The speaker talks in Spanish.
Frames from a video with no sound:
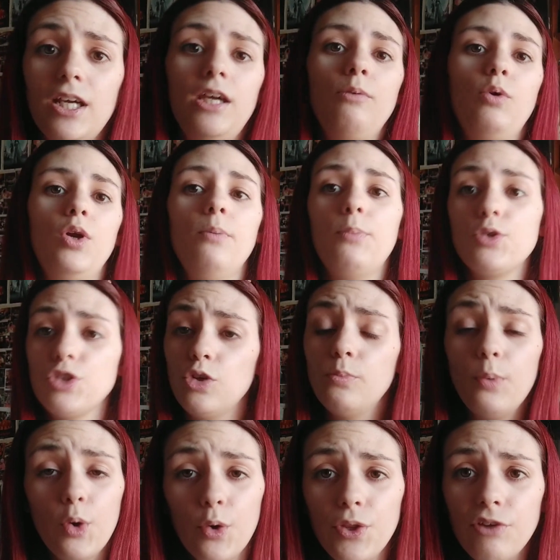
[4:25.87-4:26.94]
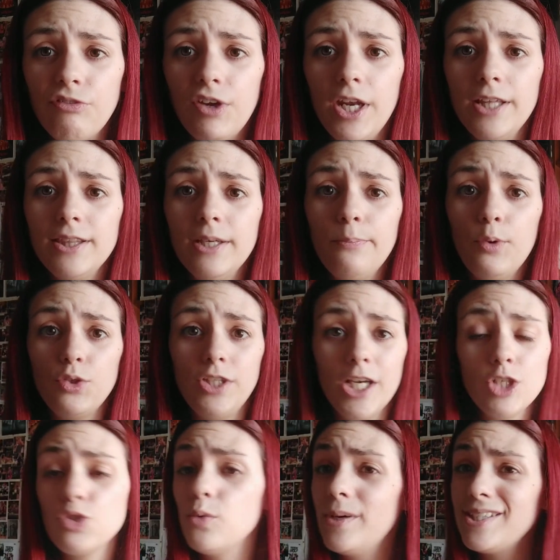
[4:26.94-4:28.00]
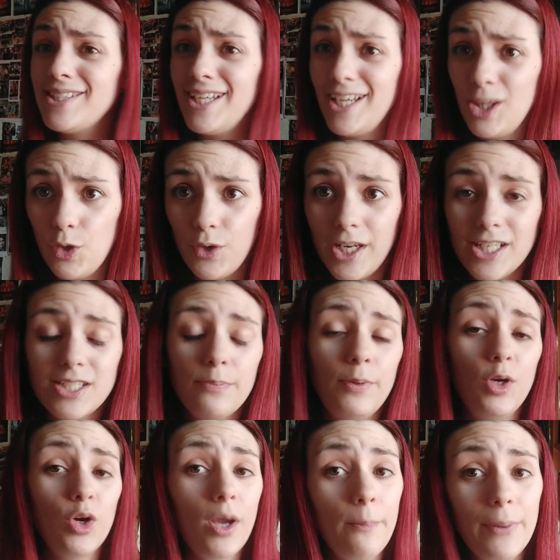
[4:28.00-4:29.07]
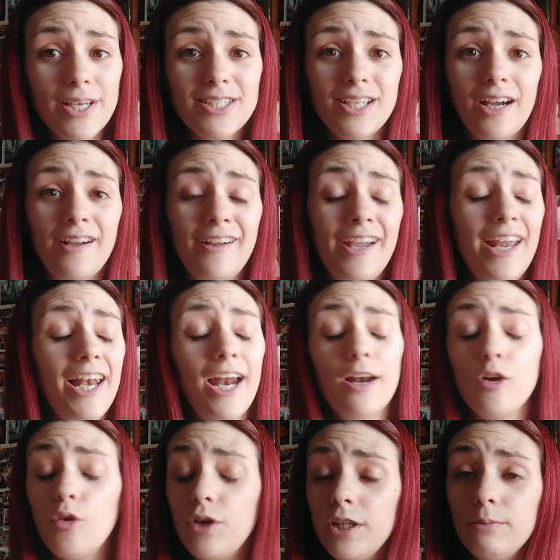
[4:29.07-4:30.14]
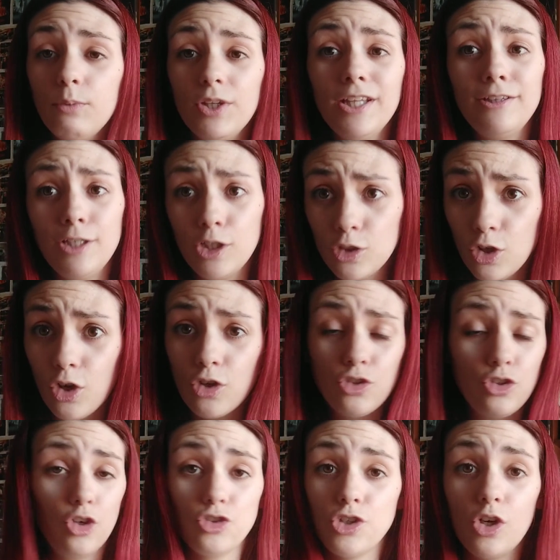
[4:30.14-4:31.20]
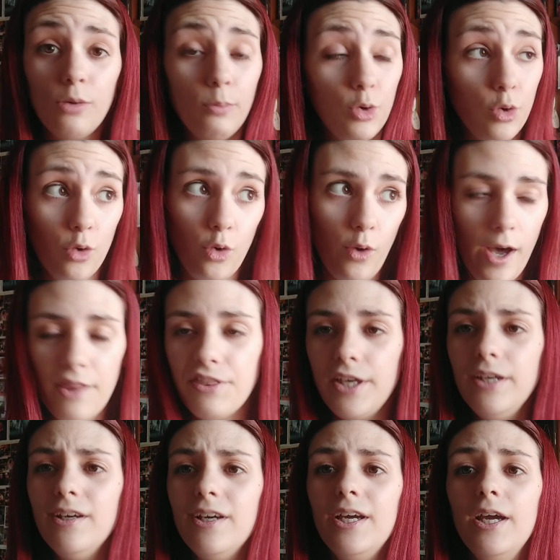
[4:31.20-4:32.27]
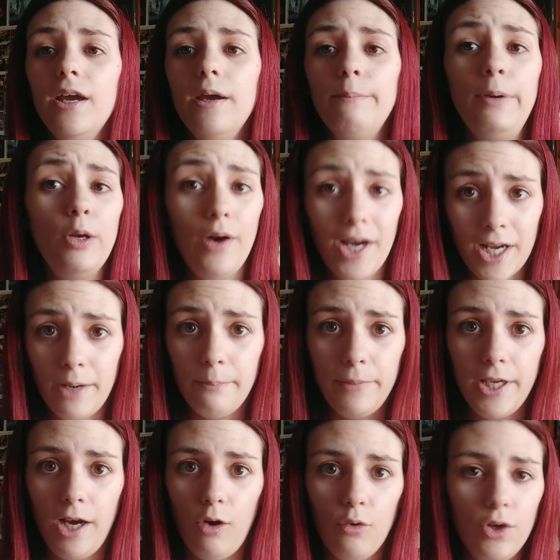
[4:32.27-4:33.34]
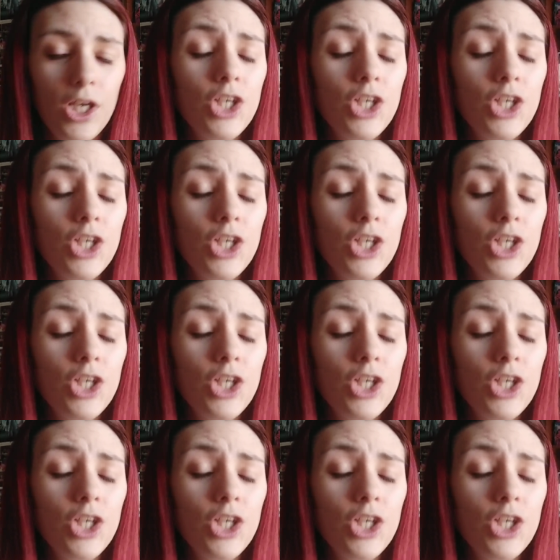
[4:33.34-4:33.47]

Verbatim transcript: Que bueno, por ser un poco diferente, pues ya sube seguidores. Pero ¿qué pasa? Que el algoritmo de TikTok, yo no sé cómo lo hacen, pero ha cambiado.